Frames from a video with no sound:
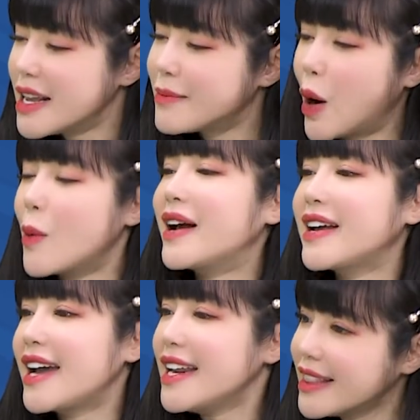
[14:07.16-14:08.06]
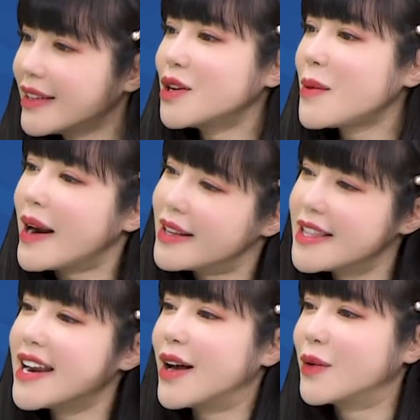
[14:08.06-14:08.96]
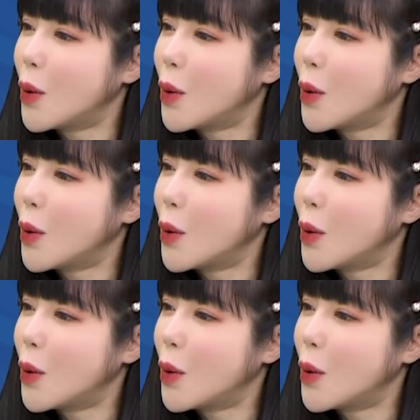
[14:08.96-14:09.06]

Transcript: Thì mẫu bạn gái lý tưởng của bạn là như thế nào?